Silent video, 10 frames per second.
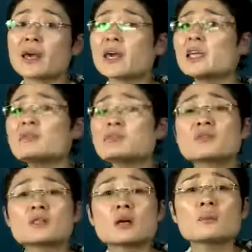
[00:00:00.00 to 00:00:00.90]
It
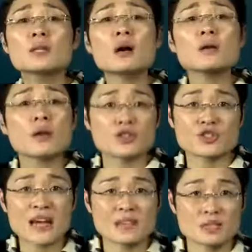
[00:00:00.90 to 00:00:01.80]
proves common knowledge
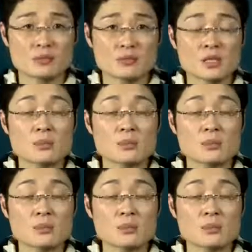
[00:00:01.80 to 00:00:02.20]
that 什